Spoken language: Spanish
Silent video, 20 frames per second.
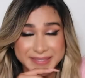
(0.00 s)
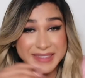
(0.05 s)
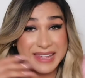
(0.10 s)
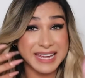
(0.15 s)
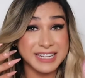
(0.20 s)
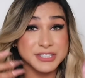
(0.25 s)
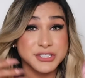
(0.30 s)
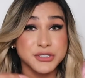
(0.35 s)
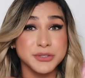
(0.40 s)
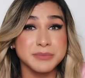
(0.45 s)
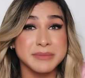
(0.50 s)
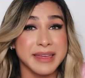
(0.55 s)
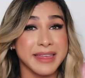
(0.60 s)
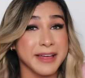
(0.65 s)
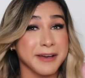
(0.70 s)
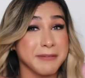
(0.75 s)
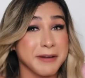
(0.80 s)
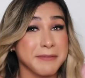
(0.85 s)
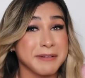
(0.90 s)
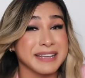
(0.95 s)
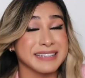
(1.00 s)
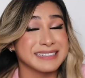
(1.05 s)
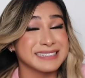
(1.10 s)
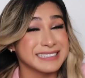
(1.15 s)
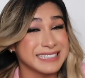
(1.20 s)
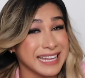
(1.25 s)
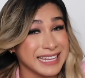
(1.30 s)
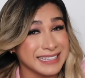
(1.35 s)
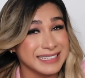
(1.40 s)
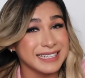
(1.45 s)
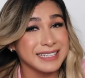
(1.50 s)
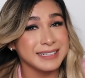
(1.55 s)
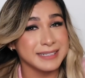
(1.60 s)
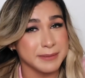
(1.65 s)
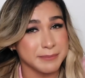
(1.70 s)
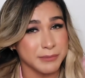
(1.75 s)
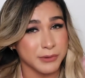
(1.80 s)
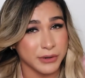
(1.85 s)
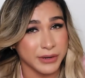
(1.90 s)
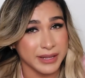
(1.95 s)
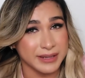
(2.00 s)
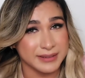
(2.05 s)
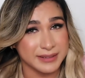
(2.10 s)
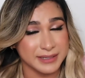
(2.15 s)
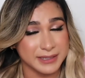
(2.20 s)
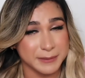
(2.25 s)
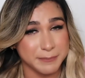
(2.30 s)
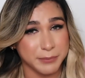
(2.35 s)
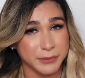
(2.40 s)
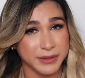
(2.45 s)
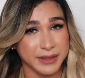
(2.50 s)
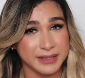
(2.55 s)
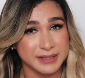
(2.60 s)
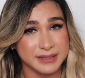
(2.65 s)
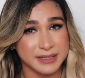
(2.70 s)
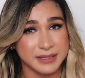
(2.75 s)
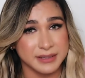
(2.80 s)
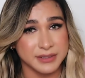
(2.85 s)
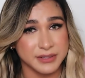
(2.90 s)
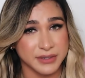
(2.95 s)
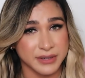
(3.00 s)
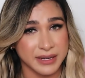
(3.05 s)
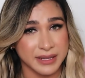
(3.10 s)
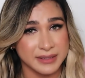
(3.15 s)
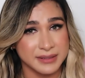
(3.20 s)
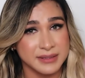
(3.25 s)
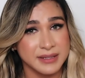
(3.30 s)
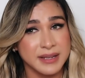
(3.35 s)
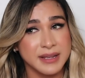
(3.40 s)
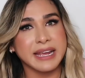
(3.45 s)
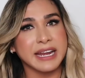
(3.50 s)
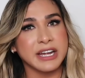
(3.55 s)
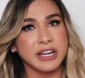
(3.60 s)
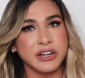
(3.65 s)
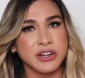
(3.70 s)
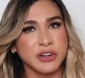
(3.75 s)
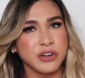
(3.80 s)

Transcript: De hecho, me daba bastante temor este tipo de extensiones que